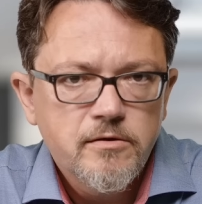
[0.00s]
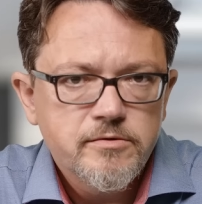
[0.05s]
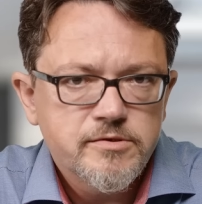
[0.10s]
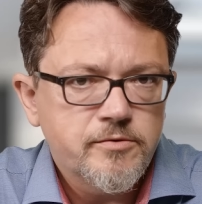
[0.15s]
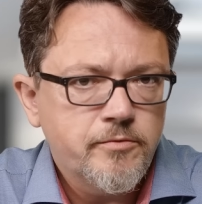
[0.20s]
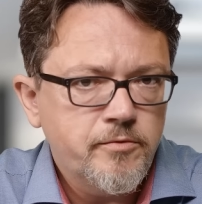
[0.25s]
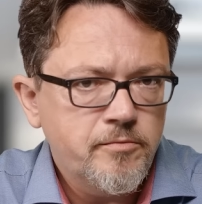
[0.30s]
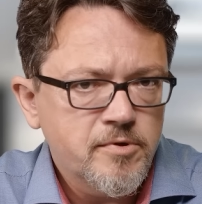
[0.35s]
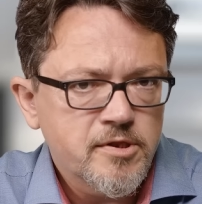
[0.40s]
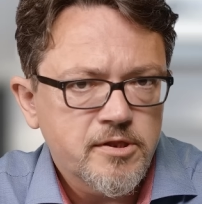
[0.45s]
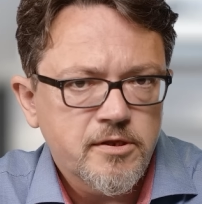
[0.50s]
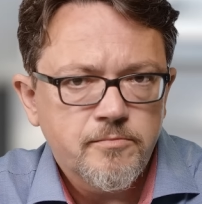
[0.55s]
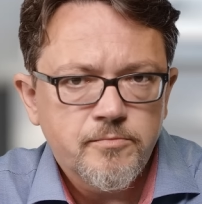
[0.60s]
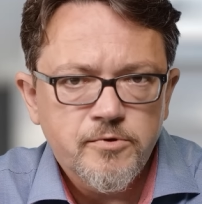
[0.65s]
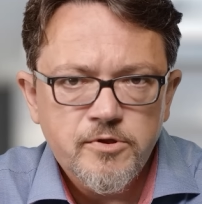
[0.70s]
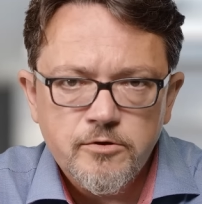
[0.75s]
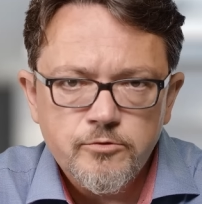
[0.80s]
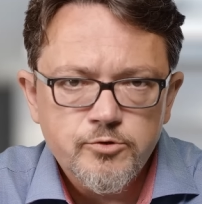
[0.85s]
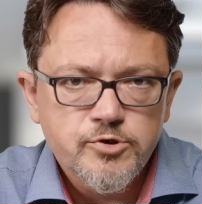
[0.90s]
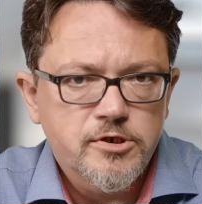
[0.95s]
в современной
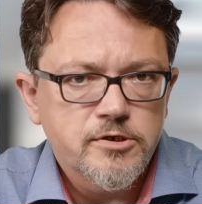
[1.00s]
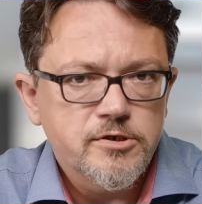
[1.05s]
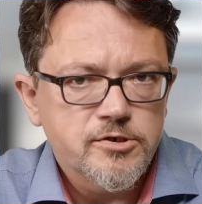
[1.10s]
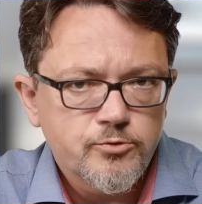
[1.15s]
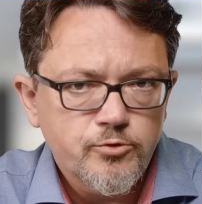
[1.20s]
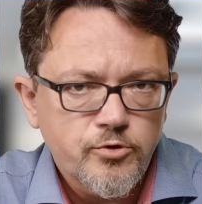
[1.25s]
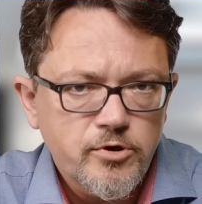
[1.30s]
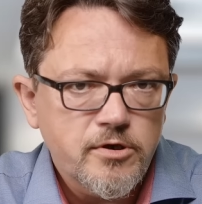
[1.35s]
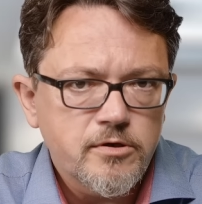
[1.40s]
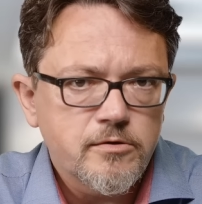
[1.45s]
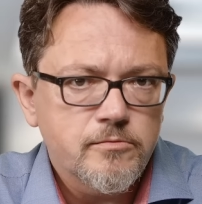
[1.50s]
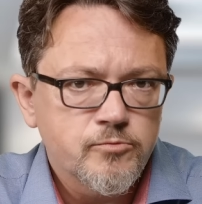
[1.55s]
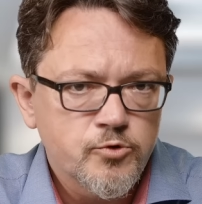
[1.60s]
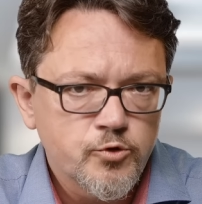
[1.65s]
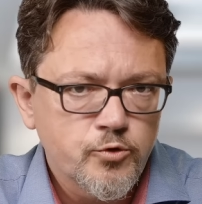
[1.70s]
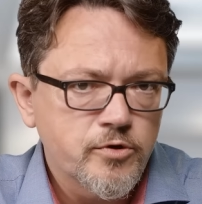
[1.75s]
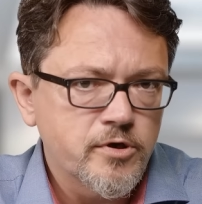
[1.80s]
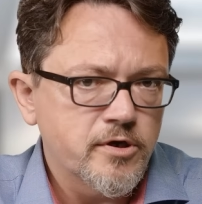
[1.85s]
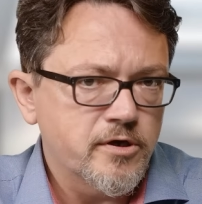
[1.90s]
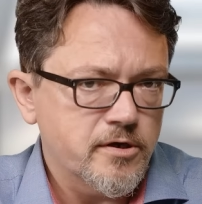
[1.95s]
белорусской истории
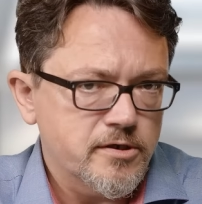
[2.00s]
много